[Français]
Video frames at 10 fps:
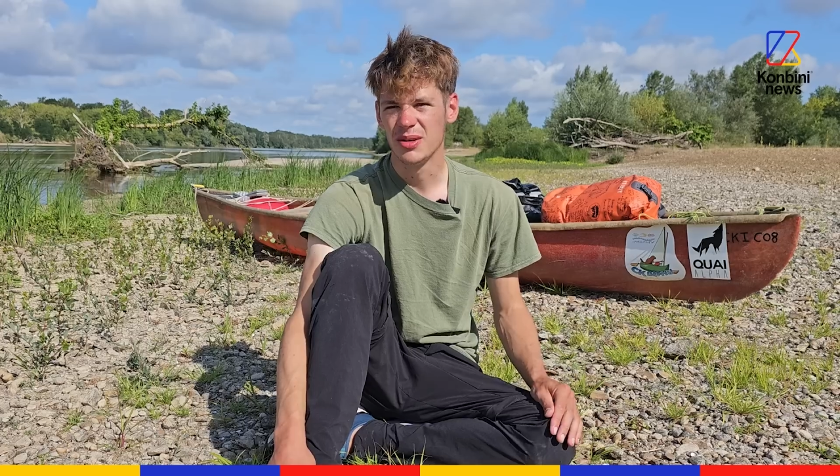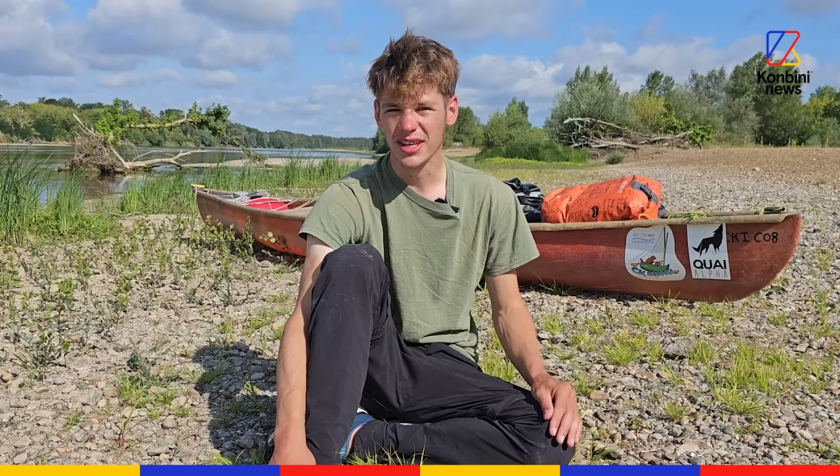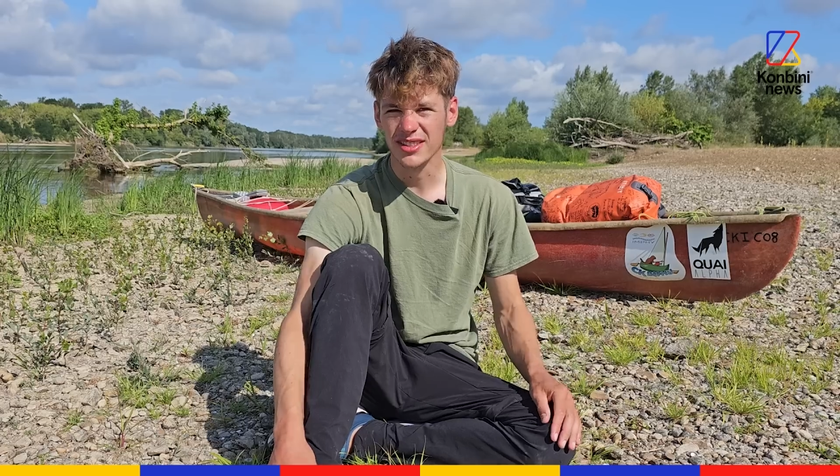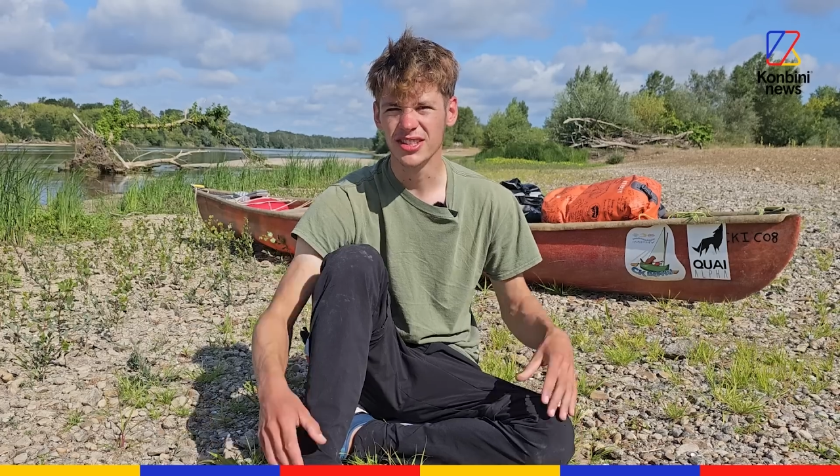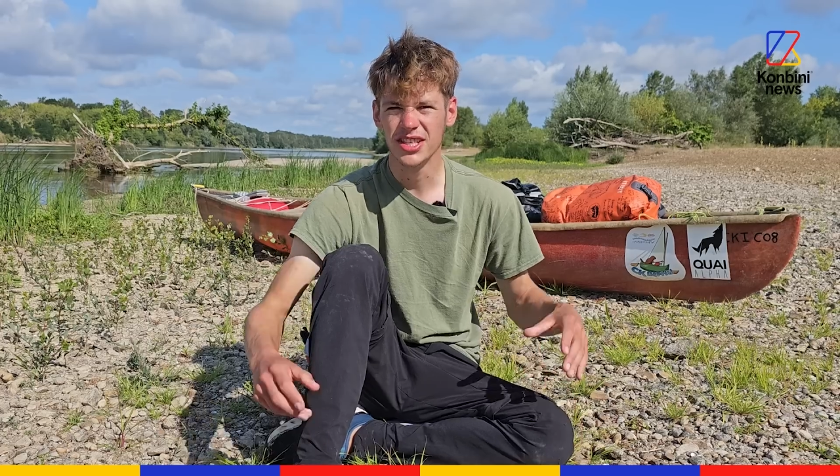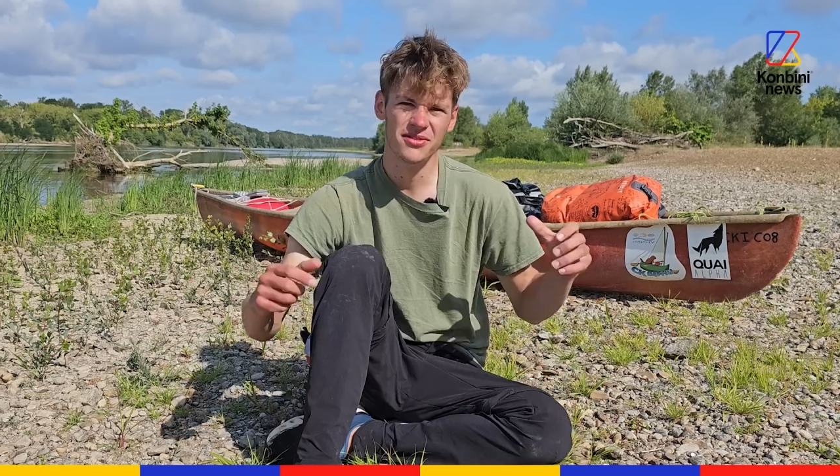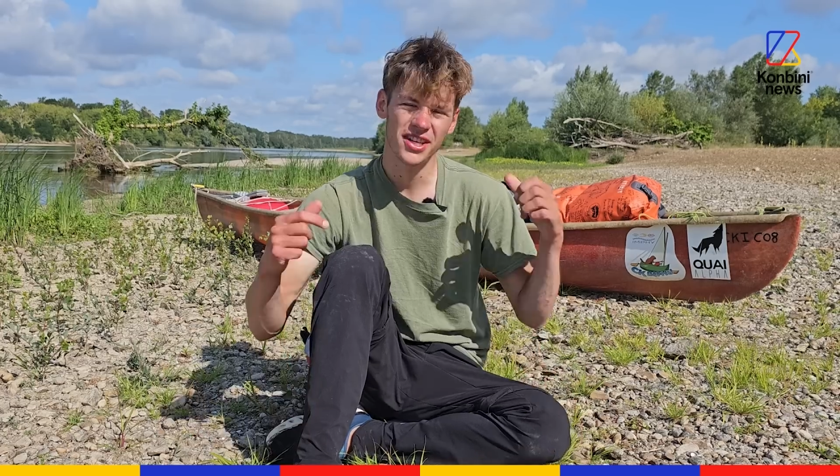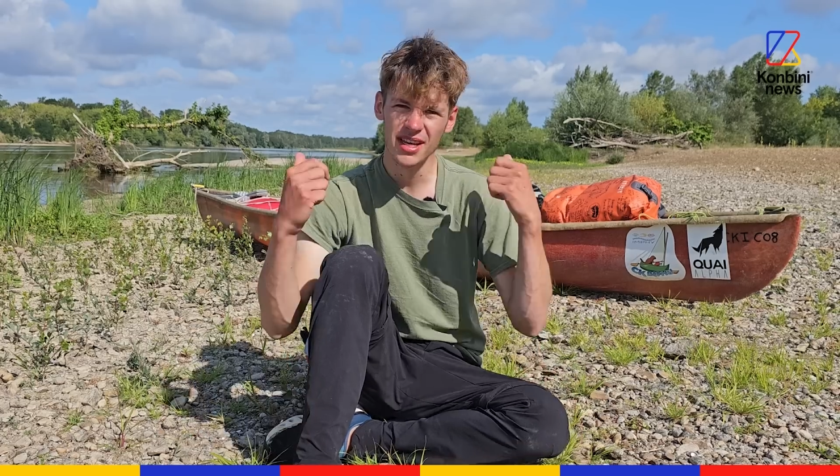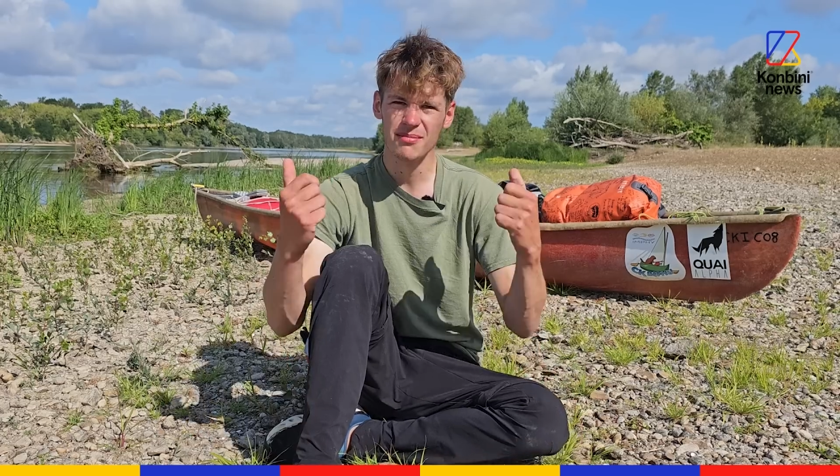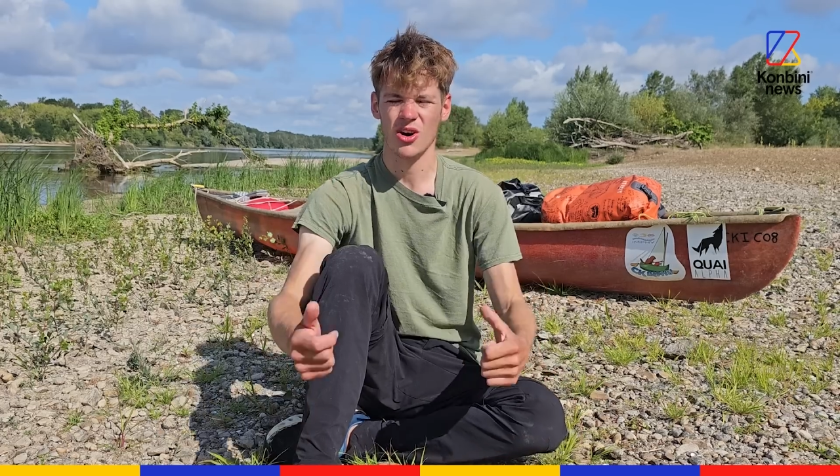des personnes qui
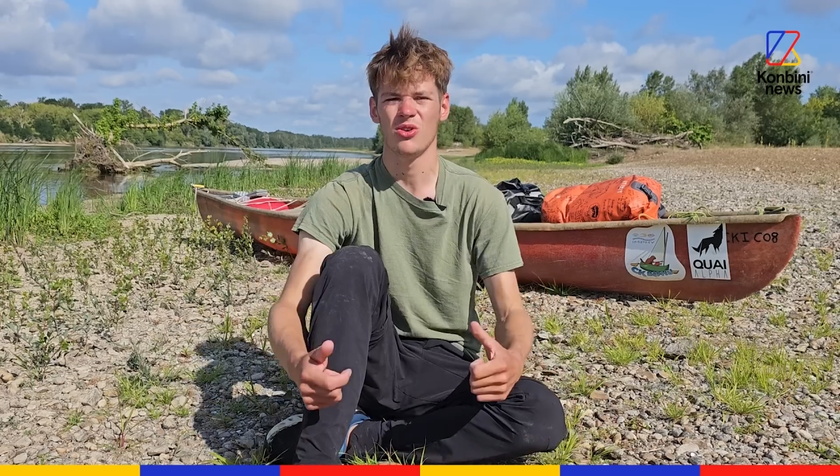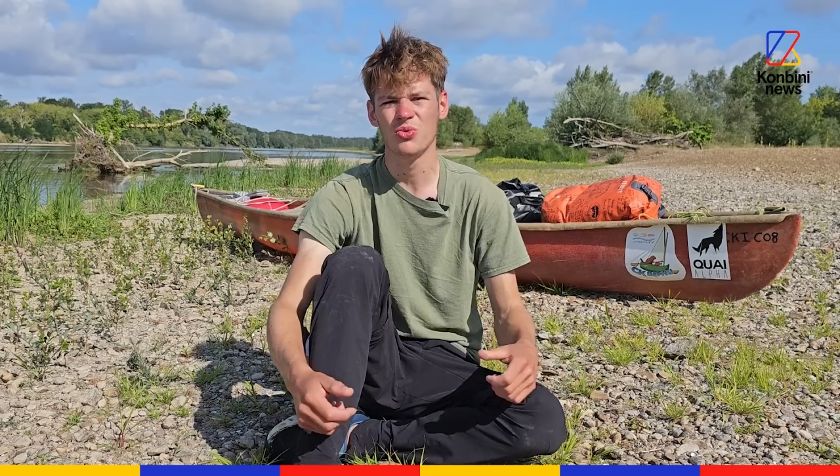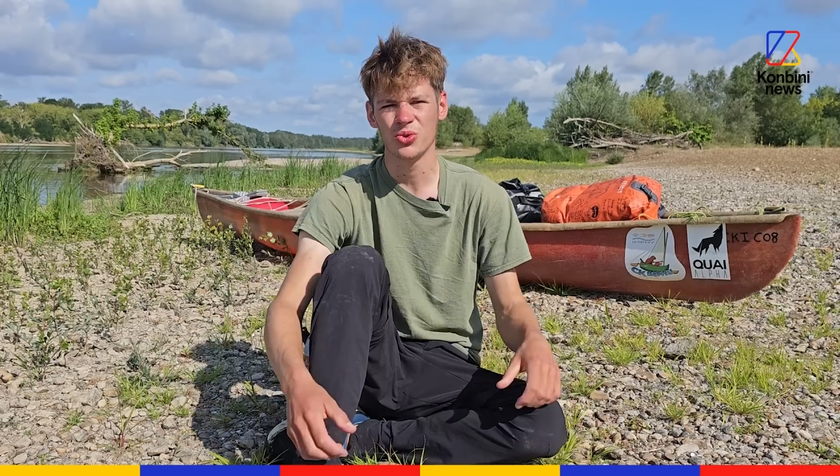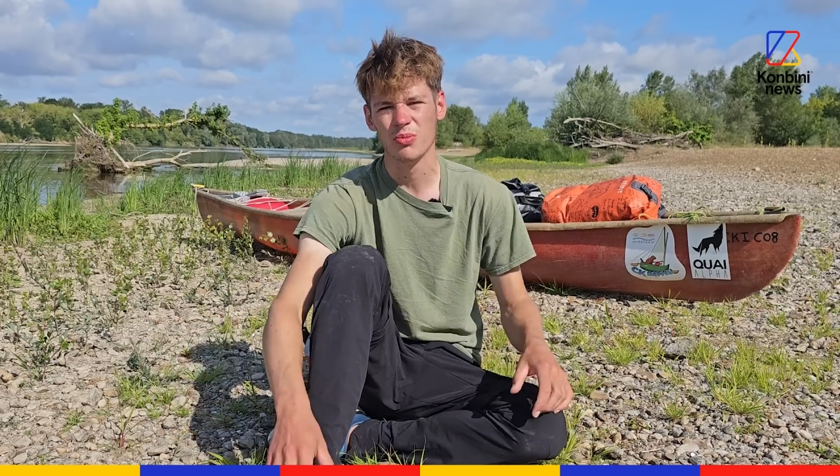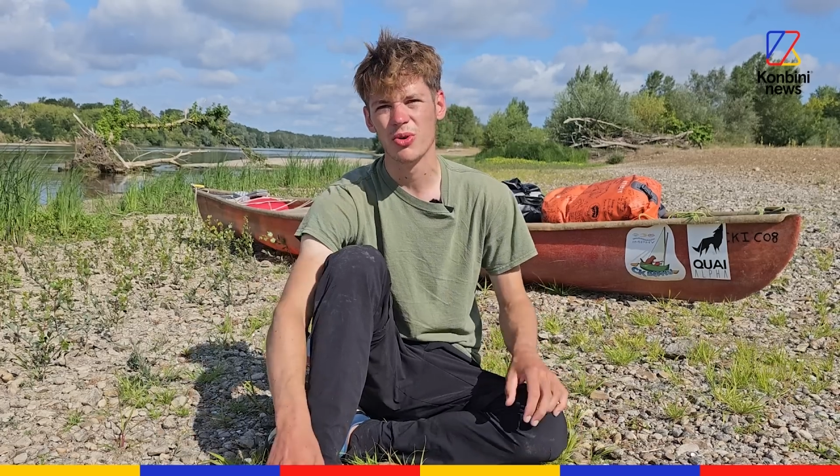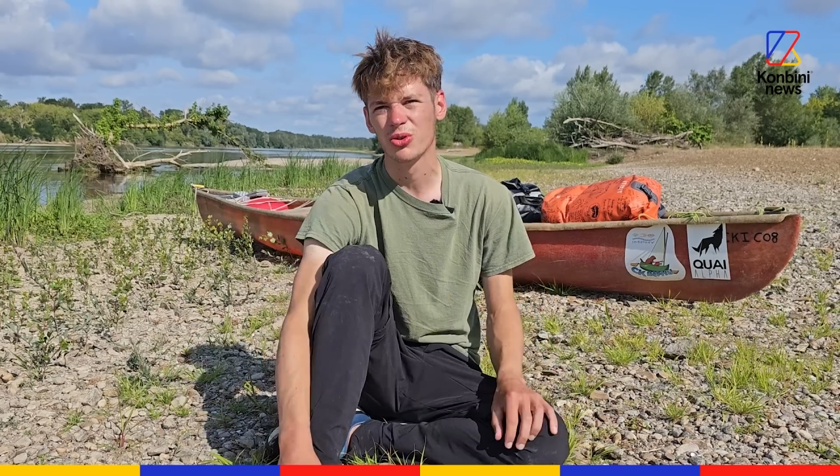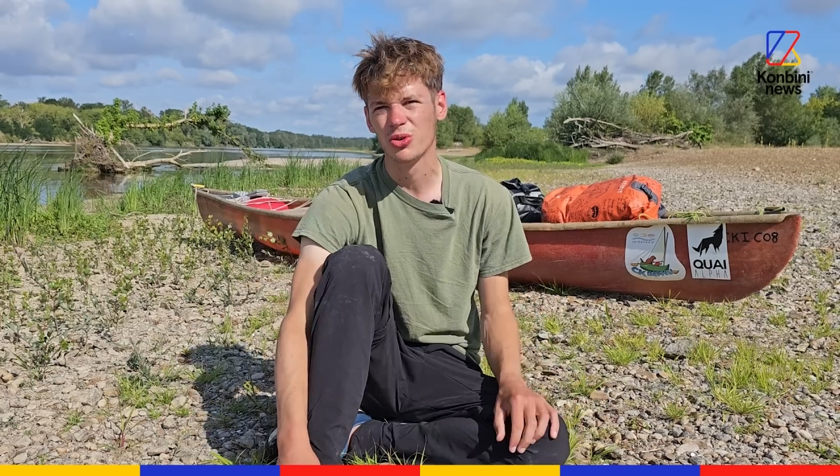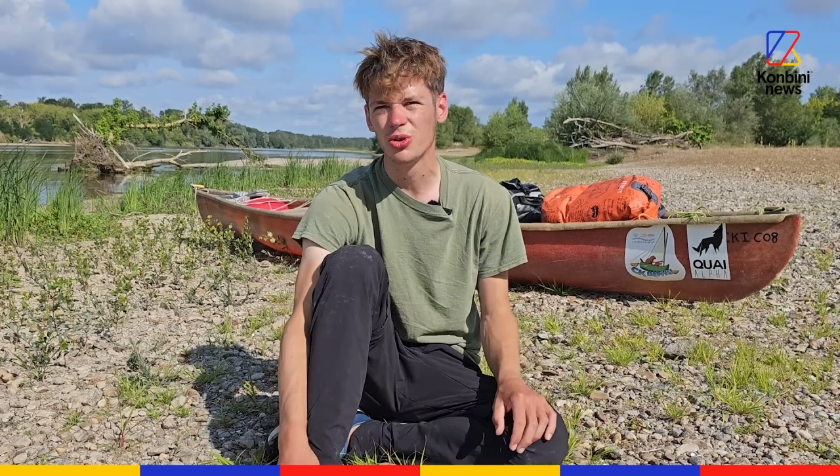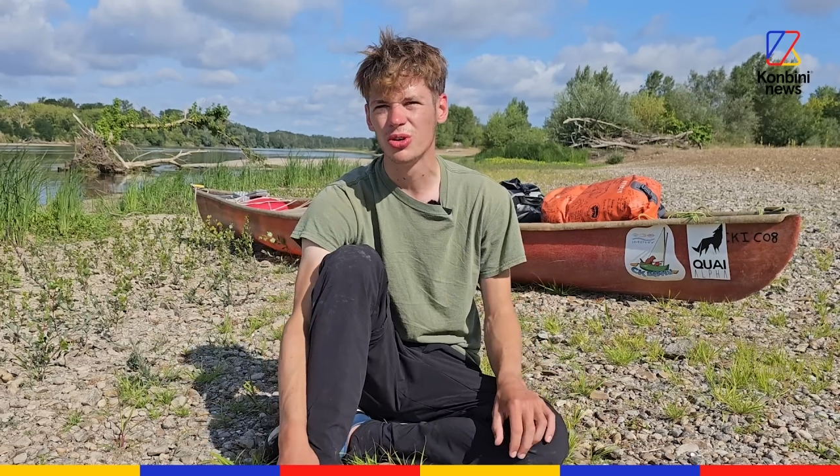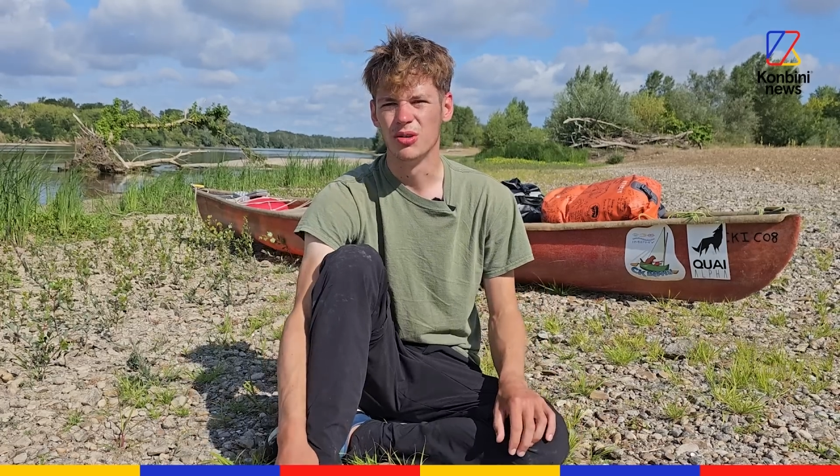viennent à ma rencontre au bord de
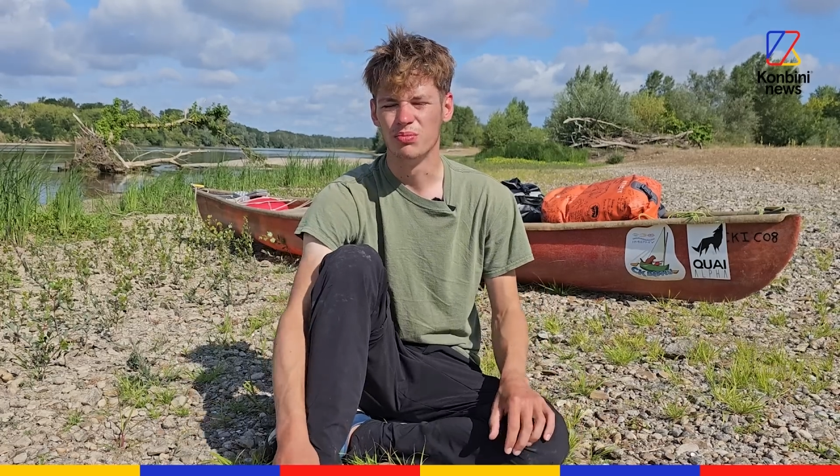l'eau